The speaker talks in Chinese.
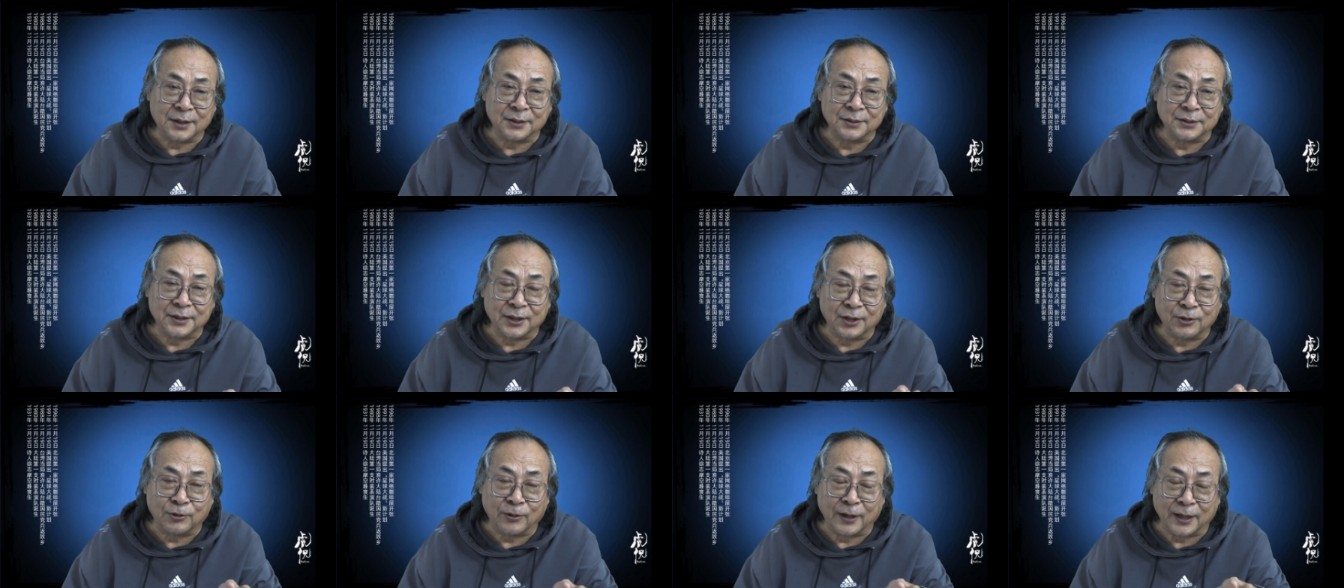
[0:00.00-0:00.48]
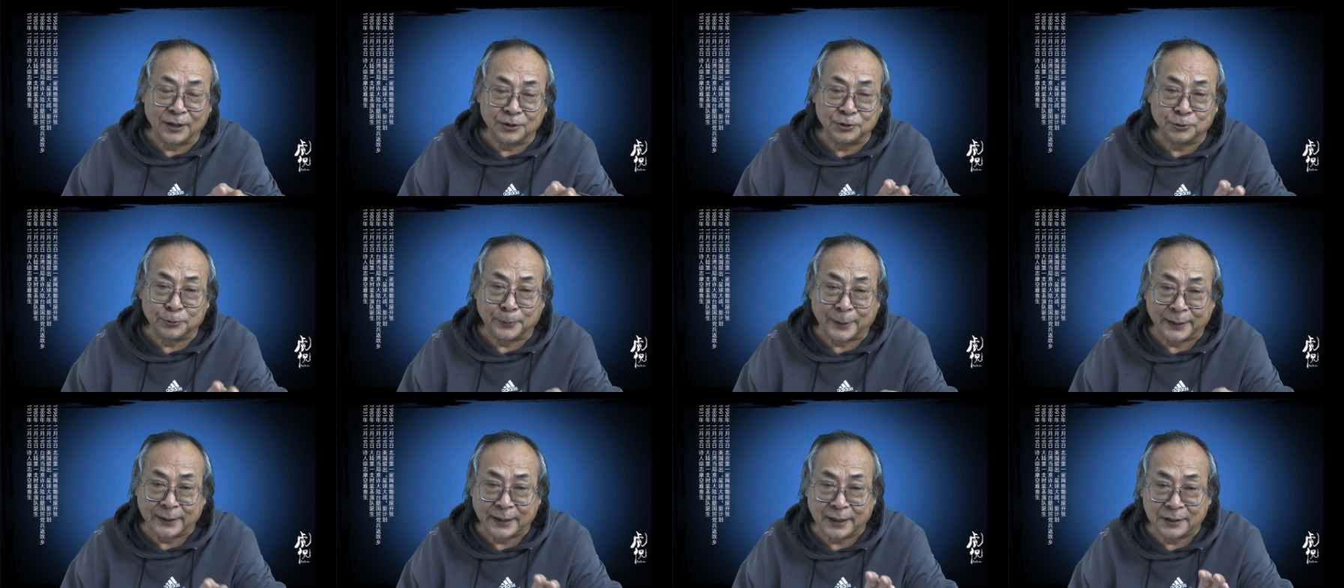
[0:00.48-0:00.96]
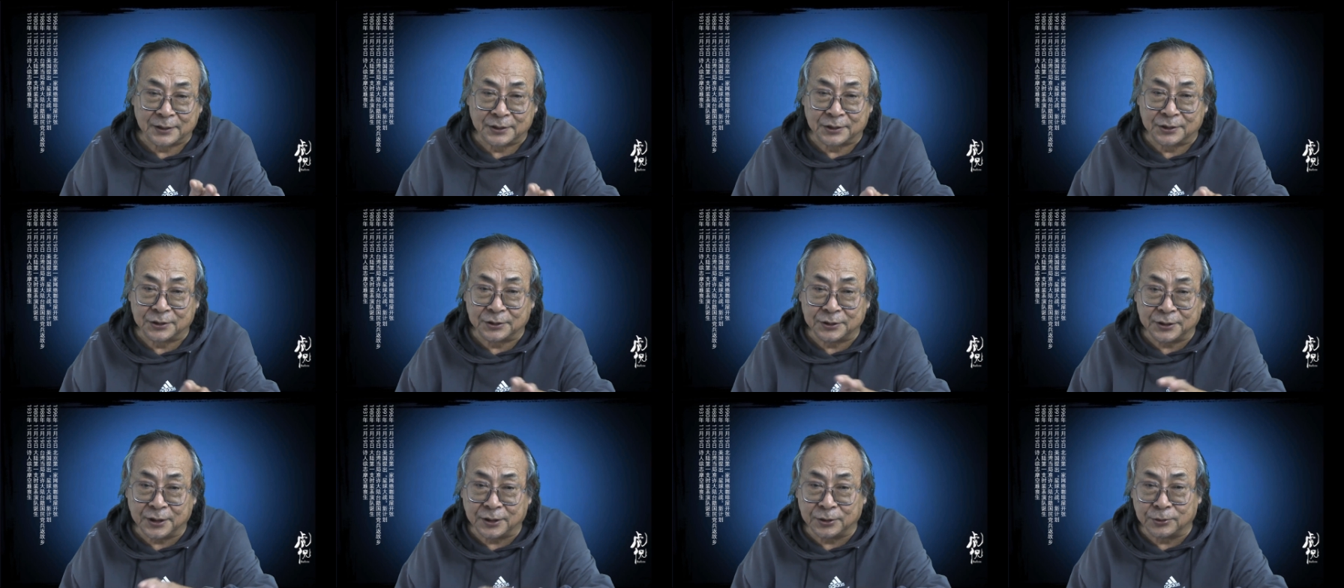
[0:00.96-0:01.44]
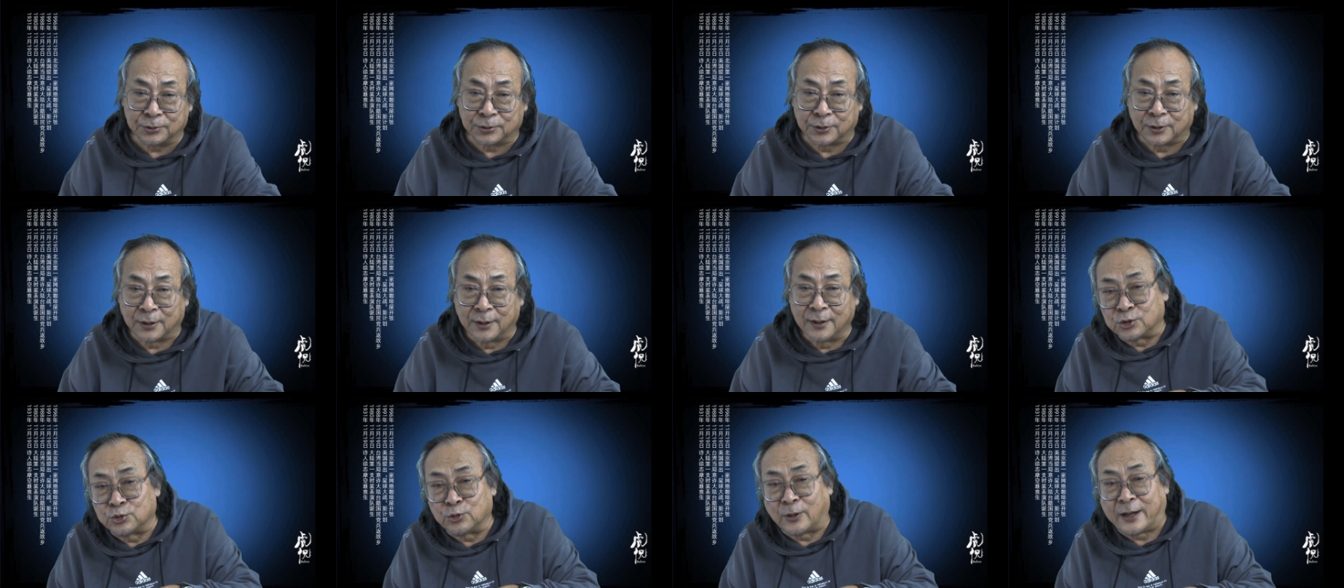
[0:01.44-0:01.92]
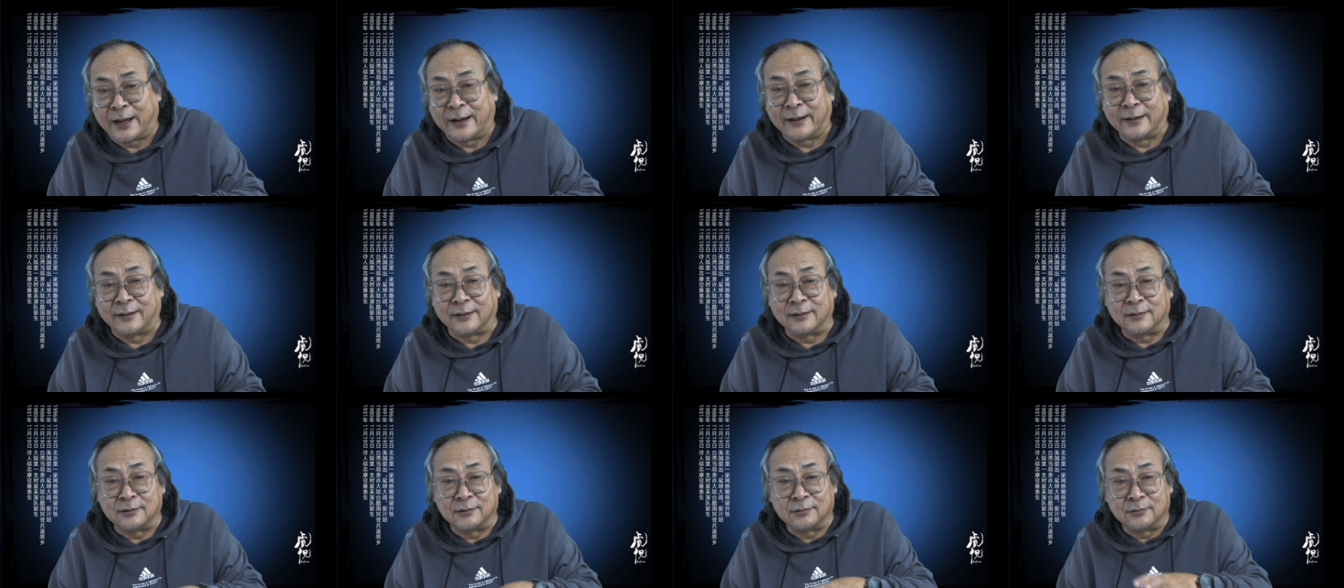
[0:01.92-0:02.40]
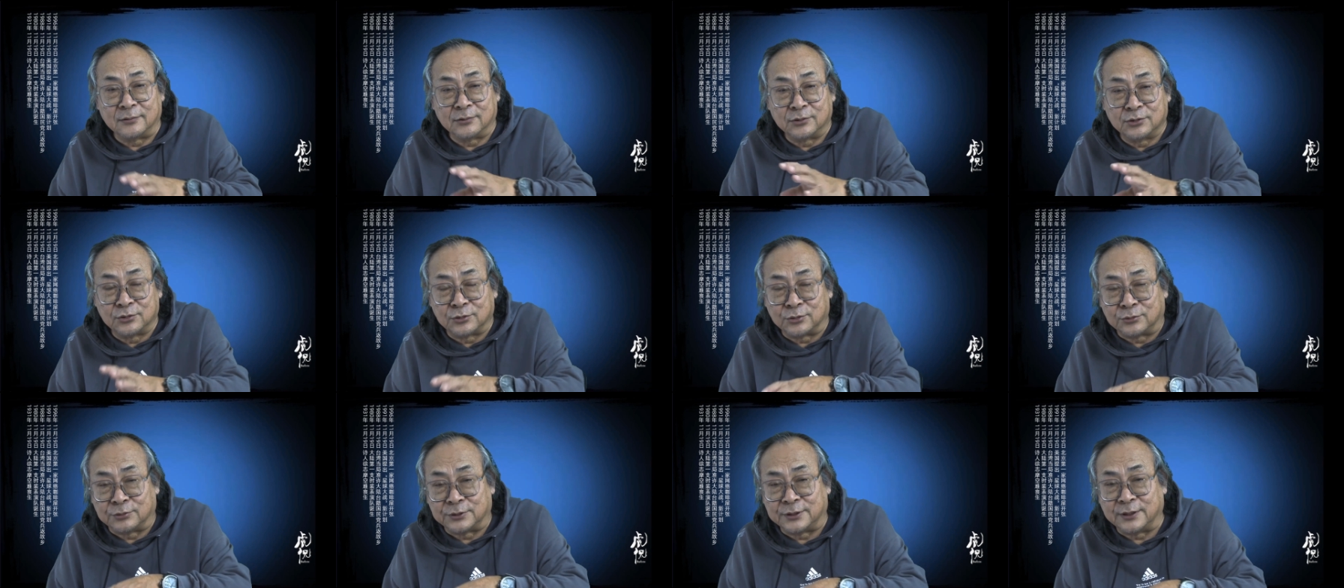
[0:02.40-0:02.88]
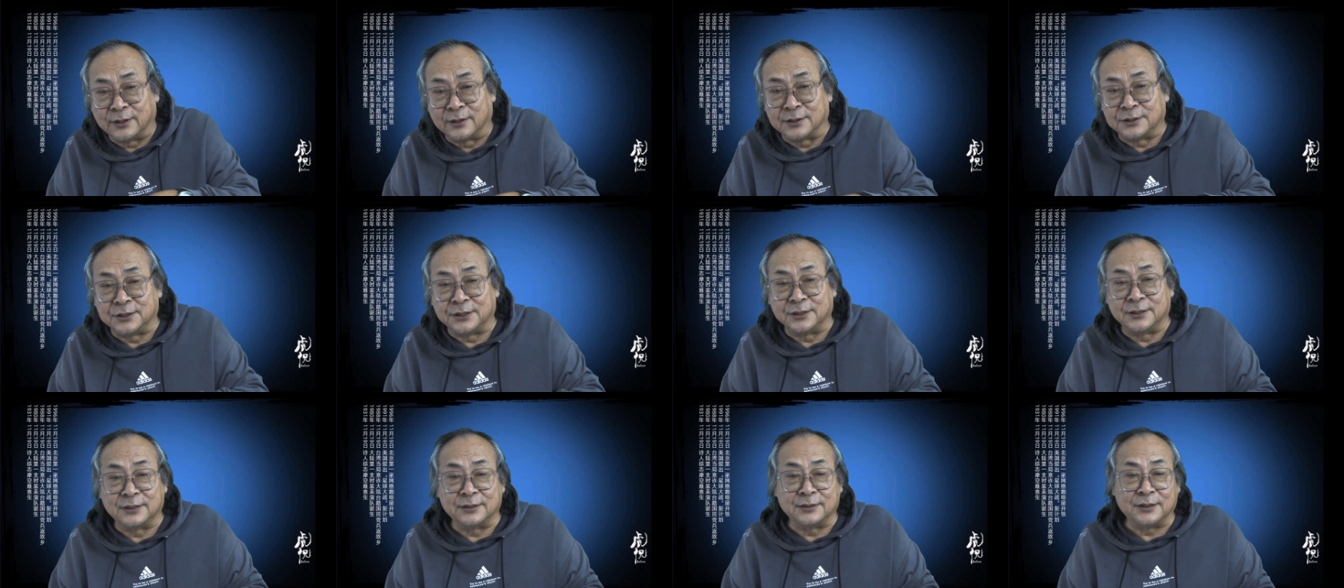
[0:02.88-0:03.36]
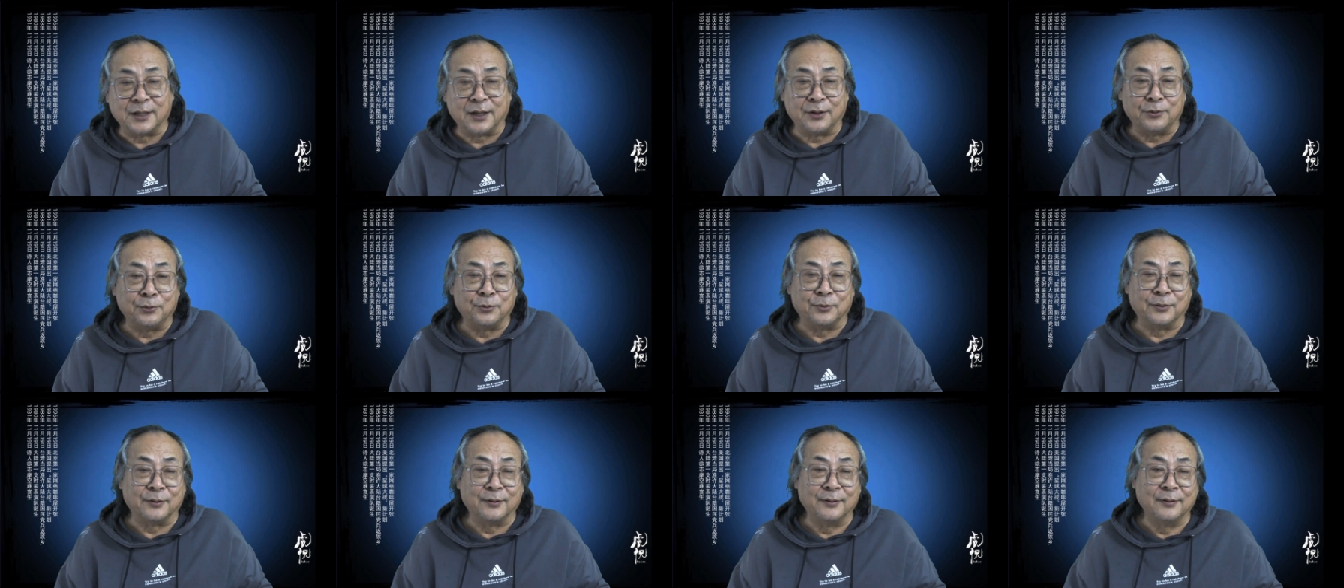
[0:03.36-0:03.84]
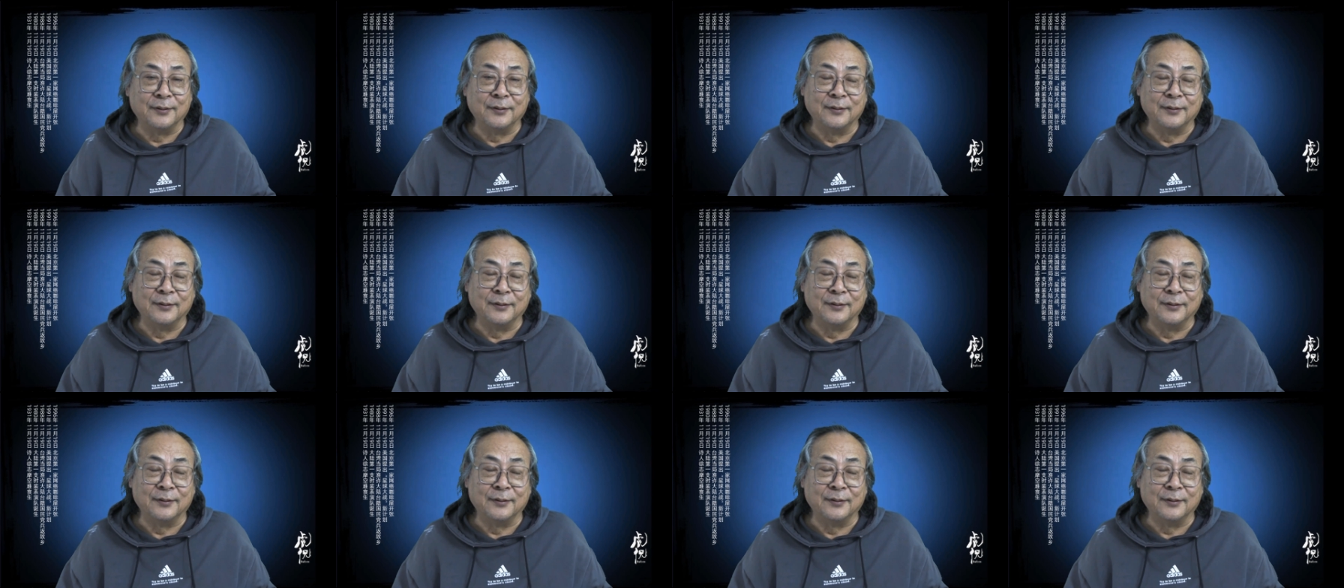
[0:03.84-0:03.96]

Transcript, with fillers: 江青后来就把他直接就抓了，送进了秦城监狱。